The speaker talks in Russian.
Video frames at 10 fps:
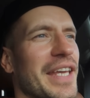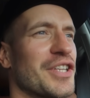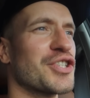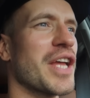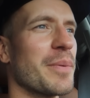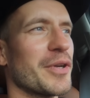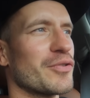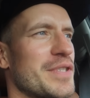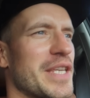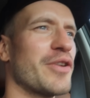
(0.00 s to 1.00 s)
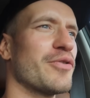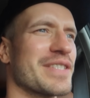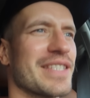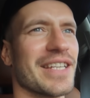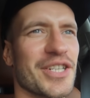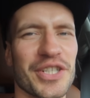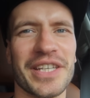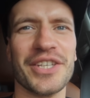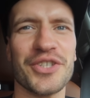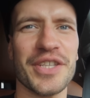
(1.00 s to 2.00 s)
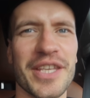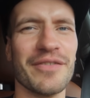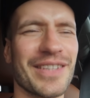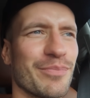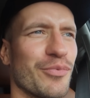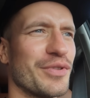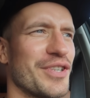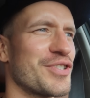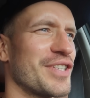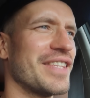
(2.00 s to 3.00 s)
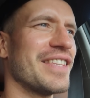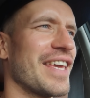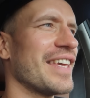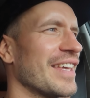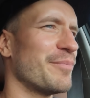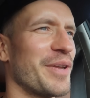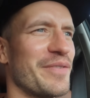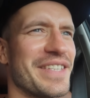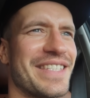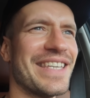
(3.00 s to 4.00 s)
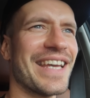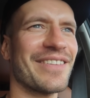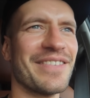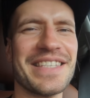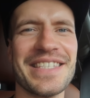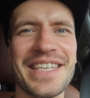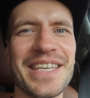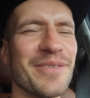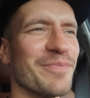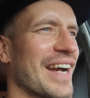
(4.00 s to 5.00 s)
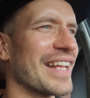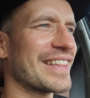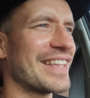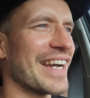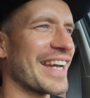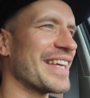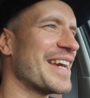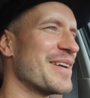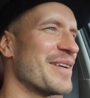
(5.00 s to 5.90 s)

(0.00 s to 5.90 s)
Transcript: И начинаем мы эту серию с наших ежедневных будничных дней, привези, отвези, отдай